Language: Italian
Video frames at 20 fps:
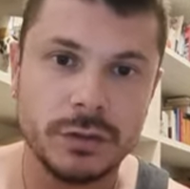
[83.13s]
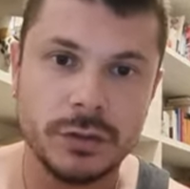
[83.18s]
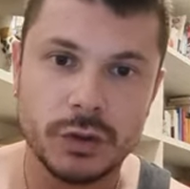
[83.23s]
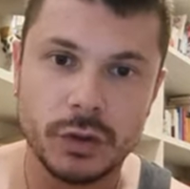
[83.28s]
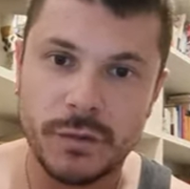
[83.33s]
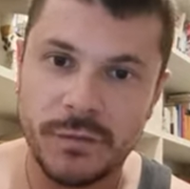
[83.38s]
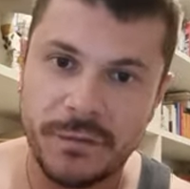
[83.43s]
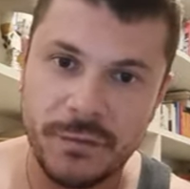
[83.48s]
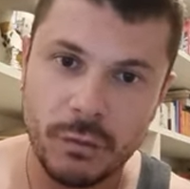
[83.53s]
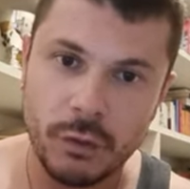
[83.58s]

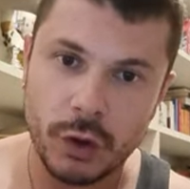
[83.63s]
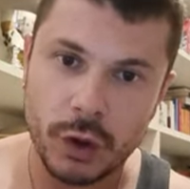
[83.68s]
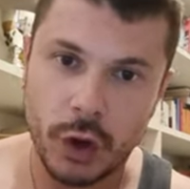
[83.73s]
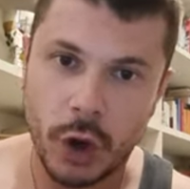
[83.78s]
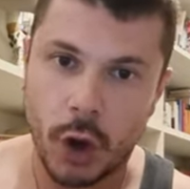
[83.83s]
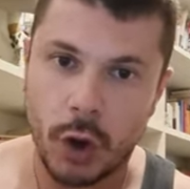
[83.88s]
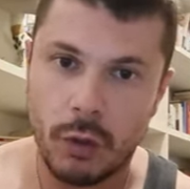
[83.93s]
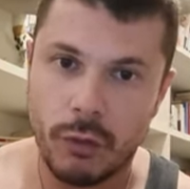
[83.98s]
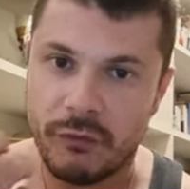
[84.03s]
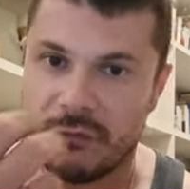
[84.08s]
non
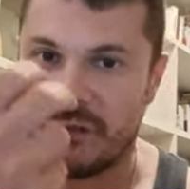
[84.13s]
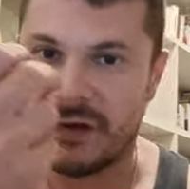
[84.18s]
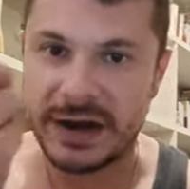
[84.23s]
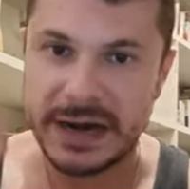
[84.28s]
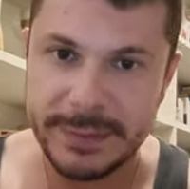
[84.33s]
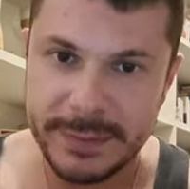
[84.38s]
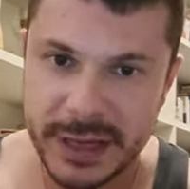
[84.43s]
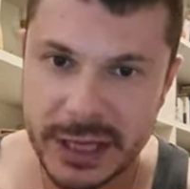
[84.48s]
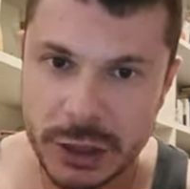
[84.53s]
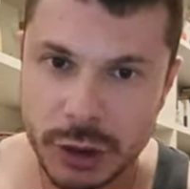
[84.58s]
furono un
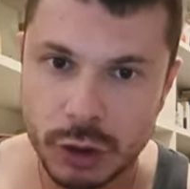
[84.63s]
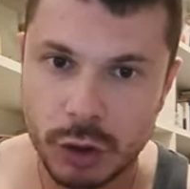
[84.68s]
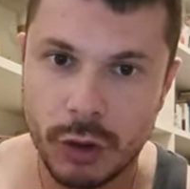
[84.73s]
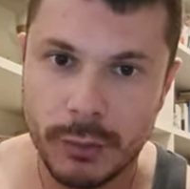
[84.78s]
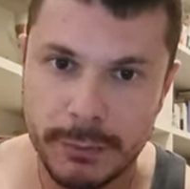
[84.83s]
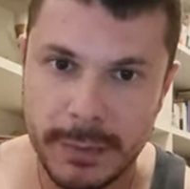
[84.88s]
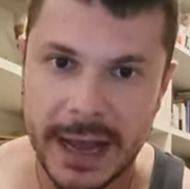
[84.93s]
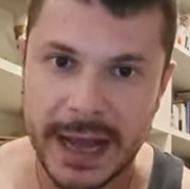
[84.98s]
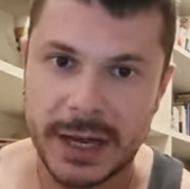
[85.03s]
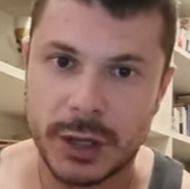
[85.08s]

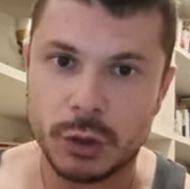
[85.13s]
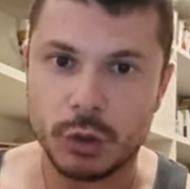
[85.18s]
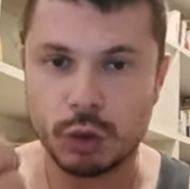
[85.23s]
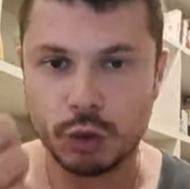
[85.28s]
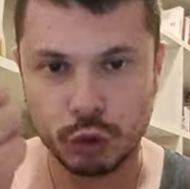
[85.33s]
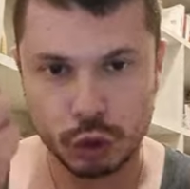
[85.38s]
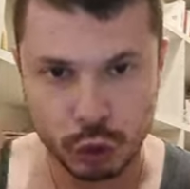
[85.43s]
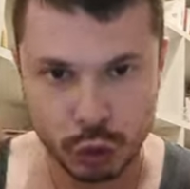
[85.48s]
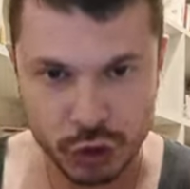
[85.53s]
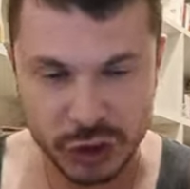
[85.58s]
fallimento ma
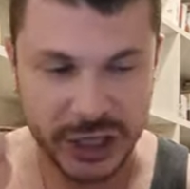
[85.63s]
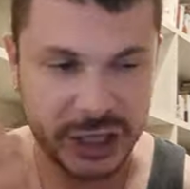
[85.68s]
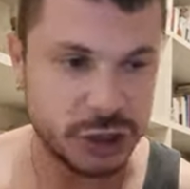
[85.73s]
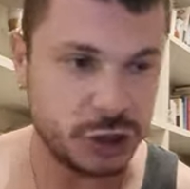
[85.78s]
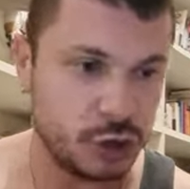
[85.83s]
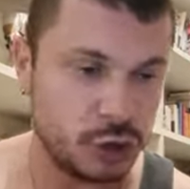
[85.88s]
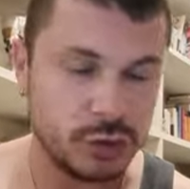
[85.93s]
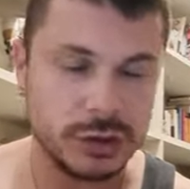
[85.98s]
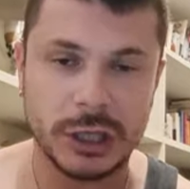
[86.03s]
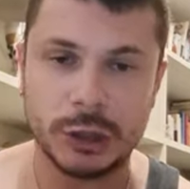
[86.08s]
un successo.